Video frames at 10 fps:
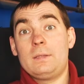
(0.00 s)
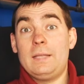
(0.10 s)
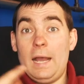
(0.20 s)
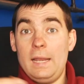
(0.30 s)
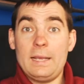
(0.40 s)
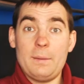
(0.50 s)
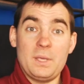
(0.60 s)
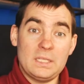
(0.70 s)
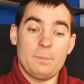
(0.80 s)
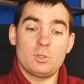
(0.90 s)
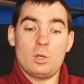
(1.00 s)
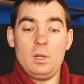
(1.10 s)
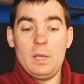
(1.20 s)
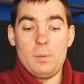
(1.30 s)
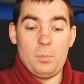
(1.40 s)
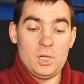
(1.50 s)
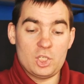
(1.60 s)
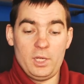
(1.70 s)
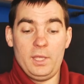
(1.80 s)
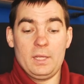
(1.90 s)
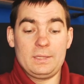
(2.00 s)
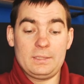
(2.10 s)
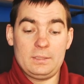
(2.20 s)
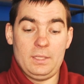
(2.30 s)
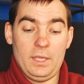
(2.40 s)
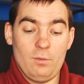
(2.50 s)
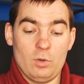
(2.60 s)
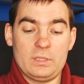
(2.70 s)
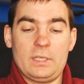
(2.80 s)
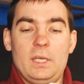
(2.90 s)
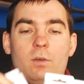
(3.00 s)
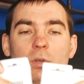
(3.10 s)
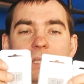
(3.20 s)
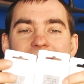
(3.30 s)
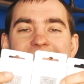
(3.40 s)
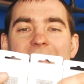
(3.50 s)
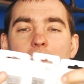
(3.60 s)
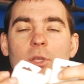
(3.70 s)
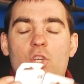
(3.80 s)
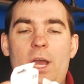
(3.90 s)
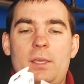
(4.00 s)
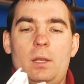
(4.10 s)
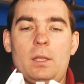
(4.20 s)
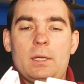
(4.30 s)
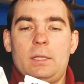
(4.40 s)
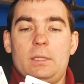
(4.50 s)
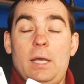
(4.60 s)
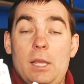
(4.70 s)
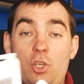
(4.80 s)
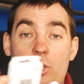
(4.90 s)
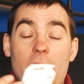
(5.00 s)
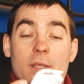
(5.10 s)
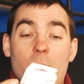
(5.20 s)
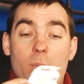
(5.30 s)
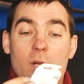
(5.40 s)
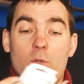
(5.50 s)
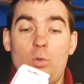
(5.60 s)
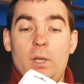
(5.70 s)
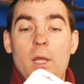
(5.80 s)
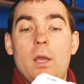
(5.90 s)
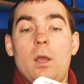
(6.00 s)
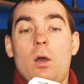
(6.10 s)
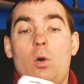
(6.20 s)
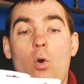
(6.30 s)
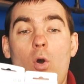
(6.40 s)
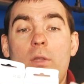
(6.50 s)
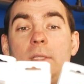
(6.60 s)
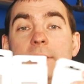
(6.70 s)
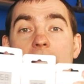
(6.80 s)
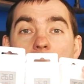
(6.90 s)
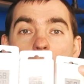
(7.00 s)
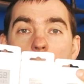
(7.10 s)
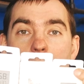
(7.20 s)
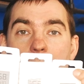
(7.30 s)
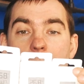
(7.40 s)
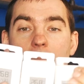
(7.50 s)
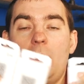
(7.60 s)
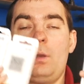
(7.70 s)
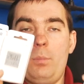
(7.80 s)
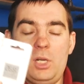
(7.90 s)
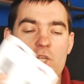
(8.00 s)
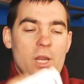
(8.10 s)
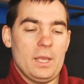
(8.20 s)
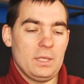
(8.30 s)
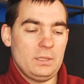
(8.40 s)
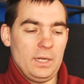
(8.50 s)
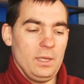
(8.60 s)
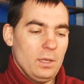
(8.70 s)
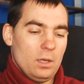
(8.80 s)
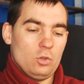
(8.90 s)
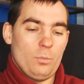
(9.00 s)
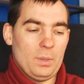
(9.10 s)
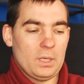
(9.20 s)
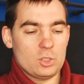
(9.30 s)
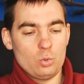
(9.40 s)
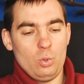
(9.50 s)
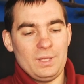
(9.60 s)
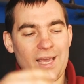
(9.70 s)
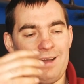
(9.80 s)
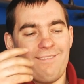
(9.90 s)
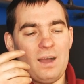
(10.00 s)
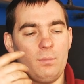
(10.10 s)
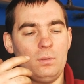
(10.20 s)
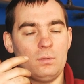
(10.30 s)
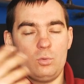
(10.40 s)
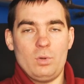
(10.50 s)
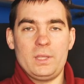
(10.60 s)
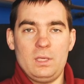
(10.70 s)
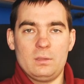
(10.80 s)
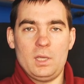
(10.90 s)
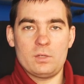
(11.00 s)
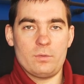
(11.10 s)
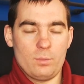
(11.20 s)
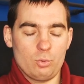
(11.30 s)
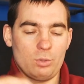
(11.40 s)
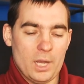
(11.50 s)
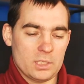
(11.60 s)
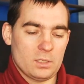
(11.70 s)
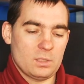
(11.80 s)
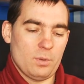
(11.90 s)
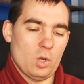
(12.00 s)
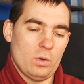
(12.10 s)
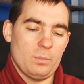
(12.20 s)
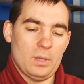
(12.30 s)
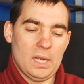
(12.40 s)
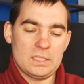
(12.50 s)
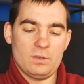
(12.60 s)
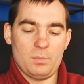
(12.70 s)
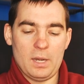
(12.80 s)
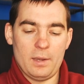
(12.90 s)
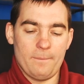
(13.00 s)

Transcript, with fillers: Далее ко мне на обзор пришли три вот таких вот замечательных датчика температуры от Xiaomi. Пришли они три, но покажу я вам ну, один. Я же не буду каждый распаковывать, показывать, правильно?